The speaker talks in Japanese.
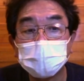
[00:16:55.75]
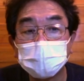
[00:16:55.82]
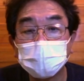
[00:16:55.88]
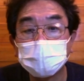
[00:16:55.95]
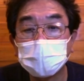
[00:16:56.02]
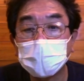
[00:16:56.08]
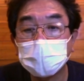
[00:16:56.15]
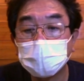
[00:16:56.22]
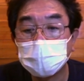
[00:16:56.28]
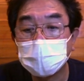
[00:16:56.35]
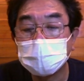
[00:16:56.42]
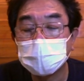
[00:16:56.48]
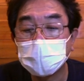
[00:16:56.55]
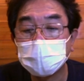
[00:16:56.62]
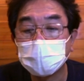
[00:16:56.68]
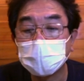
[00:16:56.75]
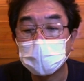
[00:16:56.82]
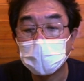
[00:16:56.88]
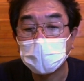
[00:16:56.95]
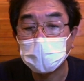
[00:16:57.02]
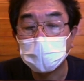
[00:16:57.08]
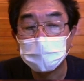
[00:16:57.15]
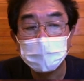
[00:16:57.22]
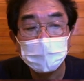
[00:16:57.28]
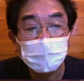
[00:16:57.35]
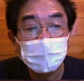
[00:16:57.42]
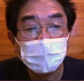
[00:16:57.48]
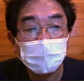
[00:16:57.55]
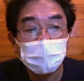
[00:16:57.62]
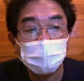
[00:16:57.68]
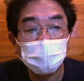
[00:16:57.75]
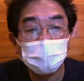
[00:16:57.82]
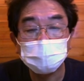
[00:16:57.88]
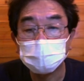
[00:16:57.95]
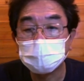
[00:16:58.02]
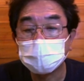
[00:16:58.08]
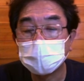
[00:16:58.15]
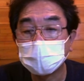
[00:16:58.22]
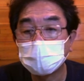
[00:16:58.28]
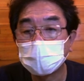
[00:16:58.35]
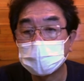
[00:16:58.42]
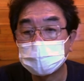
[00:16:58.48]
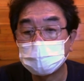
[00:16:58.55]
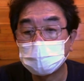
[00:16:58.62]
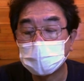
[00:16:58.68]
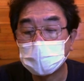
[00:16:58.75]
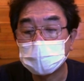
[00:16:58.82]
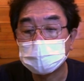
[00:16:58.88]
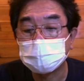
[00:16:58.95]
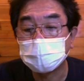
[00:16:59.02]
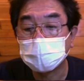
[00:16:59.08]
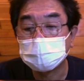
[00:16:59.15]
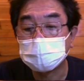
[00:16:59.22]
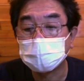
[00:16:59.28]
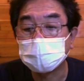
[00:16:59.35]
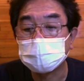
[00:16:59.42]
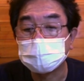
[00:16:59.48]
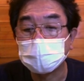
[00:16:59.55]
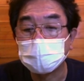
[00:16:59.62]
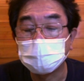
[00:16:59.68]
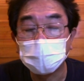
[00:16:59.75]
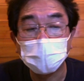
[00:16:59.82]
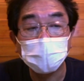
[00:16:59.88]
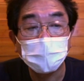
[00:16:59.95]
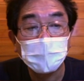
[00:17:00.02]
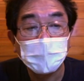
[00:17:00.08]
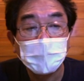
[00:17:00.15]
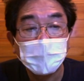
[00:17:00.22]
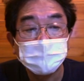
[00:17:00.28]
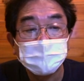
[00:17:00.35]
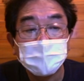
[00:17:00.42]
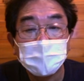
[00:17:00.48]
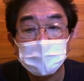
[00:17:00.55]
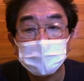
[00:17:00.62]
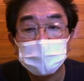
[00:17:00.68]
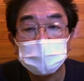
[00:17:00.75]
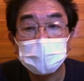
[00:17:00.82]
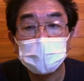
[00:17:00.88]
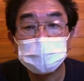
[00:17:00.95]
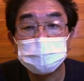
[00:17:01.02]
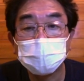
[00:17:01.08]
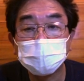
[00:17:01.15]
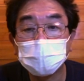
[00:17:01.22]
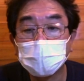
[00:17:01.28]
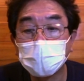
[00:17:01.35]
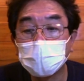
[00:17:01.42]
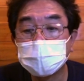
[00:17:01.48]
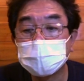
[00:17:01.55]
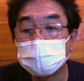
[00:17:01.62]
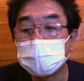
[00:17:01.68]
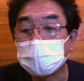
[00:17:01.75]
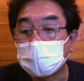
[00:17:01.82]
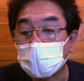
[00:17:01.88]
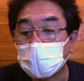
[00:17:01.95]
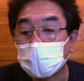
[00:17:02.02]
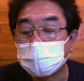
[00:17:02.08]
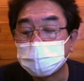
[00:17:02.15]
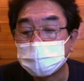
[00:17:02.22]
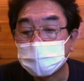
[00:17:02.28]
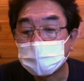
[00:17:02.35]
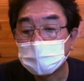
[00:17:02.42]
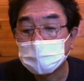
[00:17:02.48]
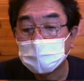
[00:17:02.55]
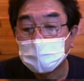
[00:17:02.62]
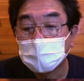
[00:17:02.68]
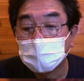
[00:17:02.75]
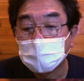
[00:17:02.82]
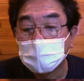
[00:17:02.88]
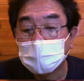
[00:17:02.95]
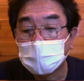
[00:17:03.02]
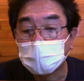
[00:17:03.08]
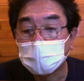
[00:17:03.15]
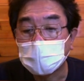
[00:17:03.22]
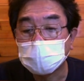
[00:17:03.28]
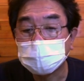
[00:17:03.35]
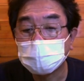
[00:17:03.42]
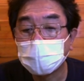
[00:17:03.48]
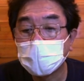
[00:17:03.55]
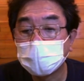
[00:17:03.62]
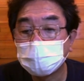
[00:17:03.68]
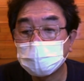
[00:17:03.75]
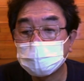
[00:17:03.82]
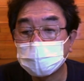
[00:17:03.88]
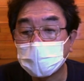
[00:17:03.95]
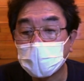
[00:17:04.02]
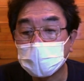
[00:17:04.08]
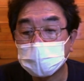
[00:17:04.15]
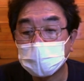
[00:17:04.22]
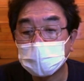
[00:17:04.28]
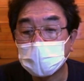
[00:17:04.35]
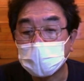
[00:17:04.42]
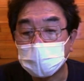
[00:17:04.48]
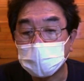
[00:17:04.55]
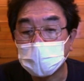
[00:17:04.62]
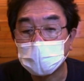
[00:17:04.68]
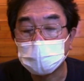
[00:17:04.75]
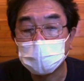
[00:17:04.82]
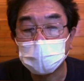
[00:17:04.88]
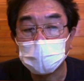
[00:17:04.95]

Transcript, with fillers: 大人が4人ぐらい乗れて、もうほとんど家と同じような感じのやつなんですけども、ただちょっと大きすぎて、風の影響を受けたり、やっ